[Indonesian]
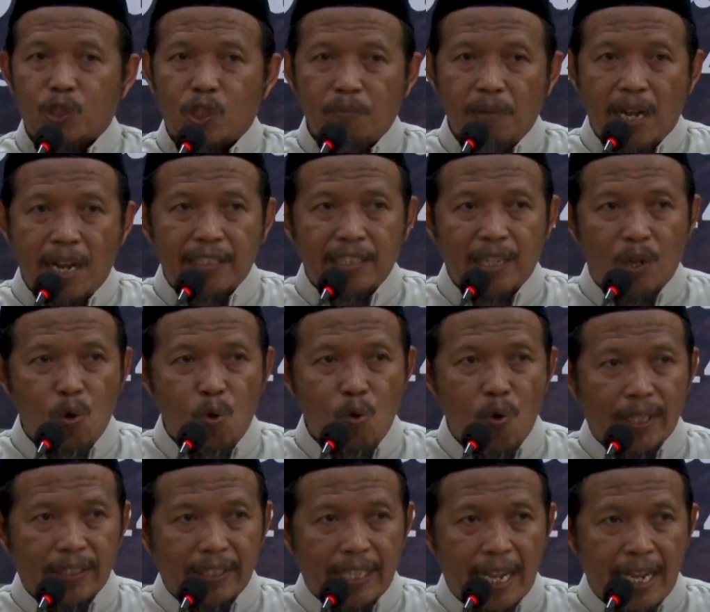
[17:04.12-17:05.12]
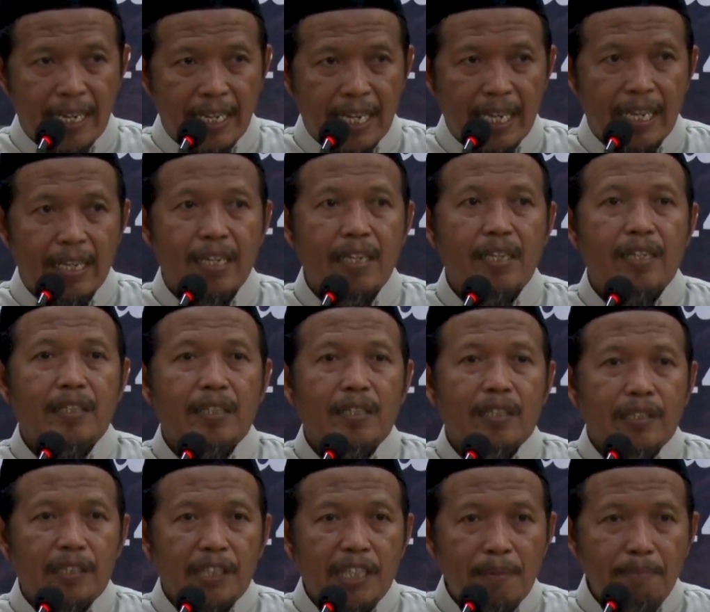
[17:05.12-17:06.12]
Subhanahu wa taala
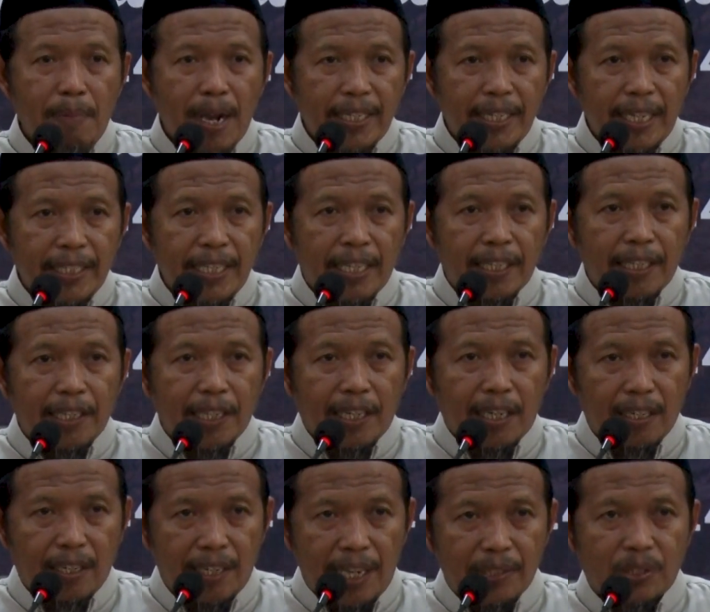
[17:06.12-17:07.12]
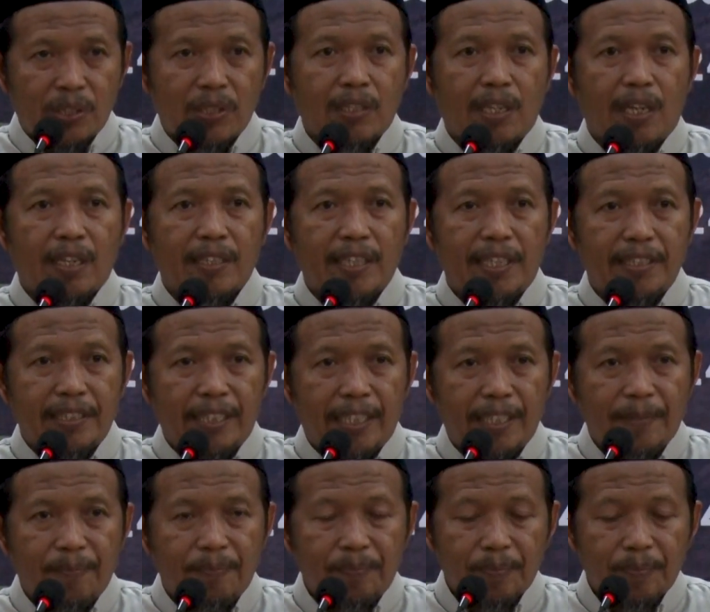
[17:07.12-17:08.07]
ibadah yang ikhlas karenanya.